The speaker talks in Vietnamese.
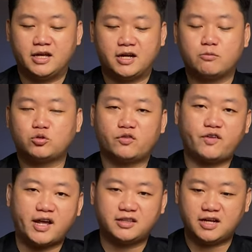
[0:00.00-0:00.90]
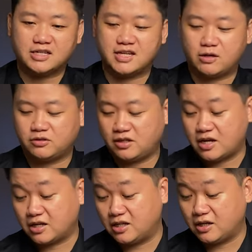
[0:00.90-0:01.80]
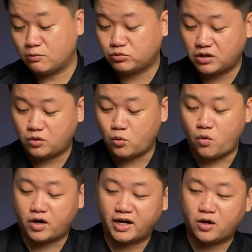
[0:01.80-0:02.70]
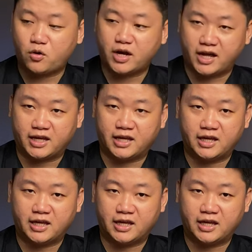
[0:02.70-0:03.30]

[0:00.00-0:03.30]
Công suất phát tức là sao? Tức là khi công suất của cái con này